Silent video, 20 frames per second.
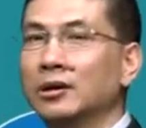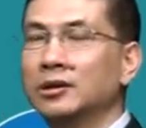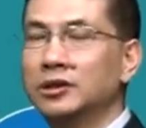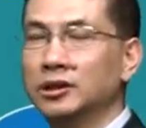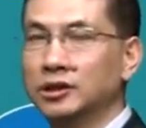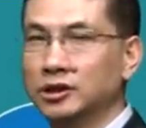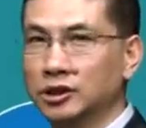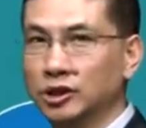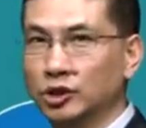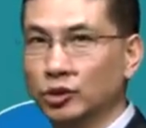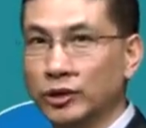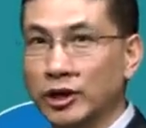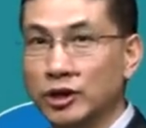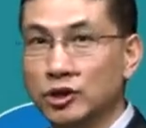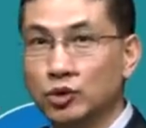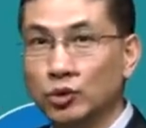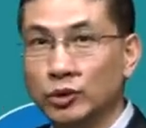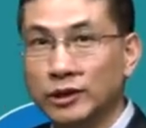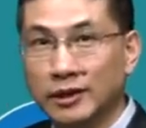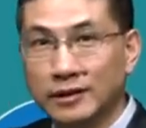这是首先
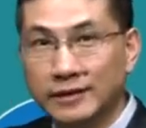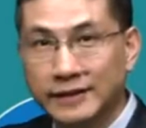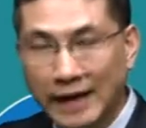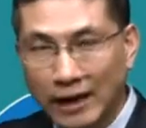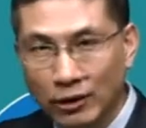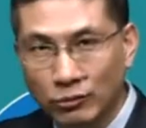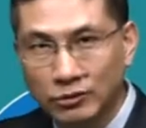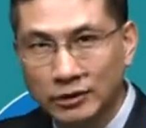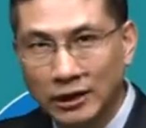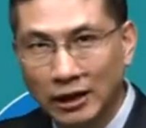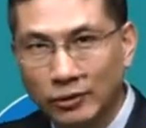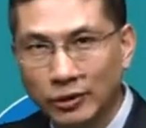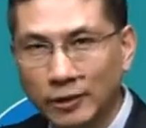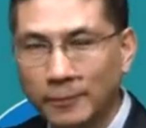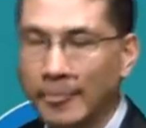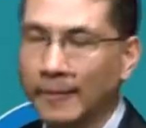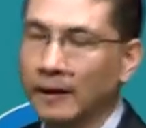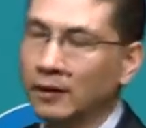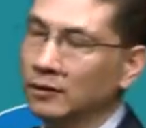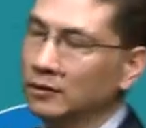梳理的财务战略。
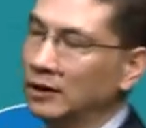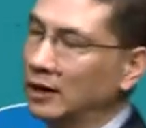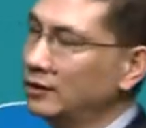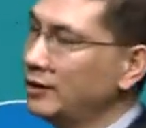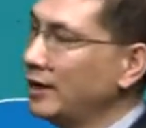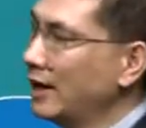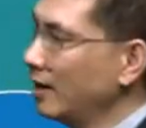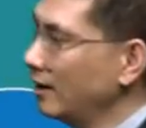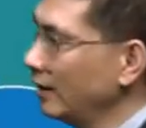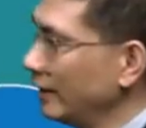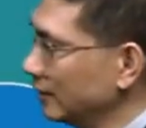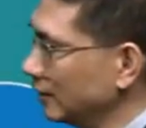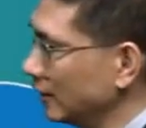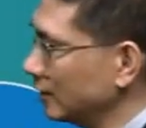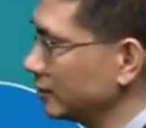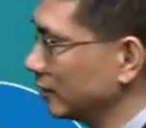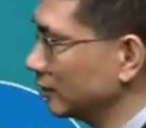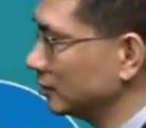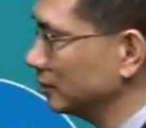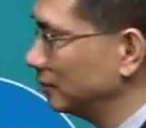那第二类
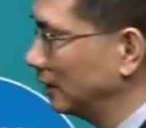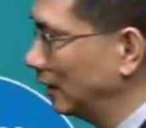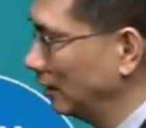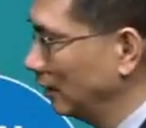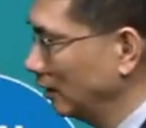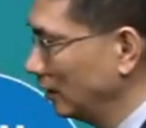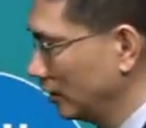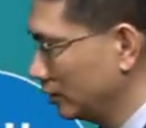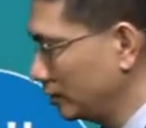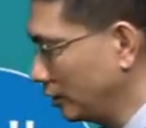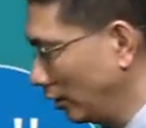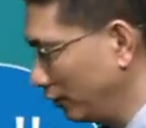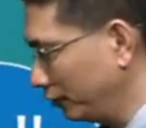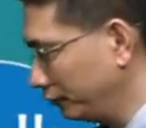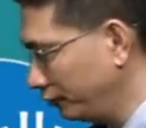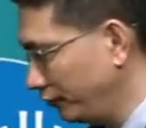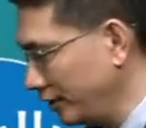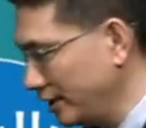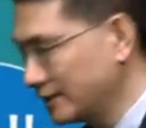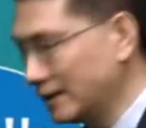呢，叫什么？叫
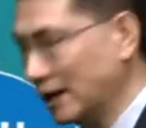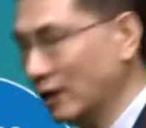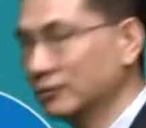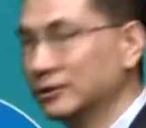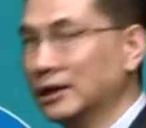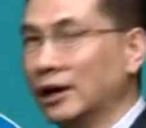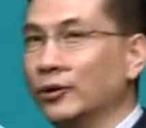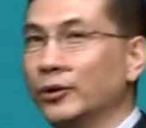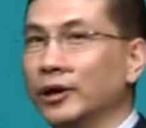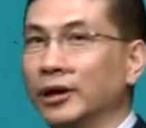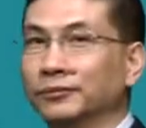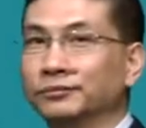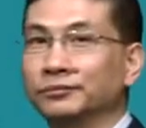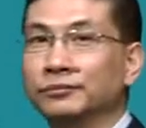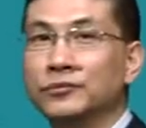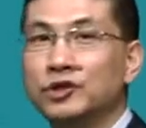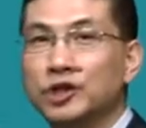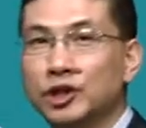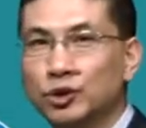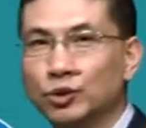非财务战略。
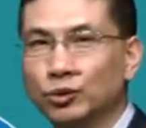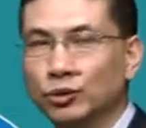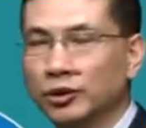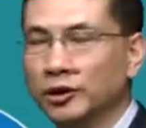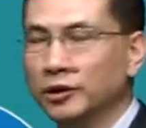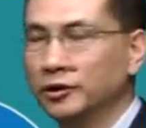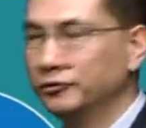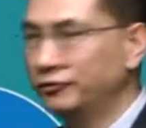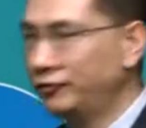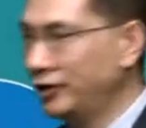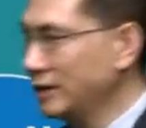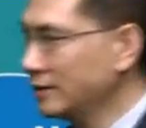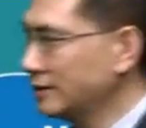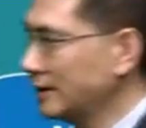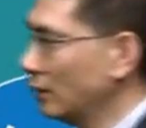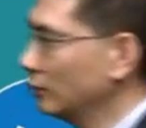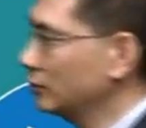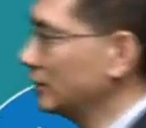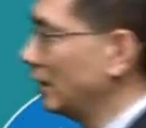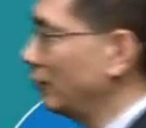记住，非
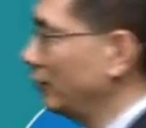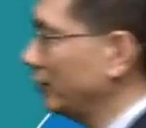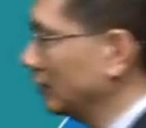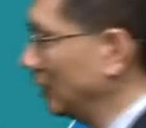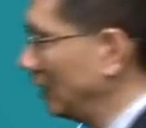财务战略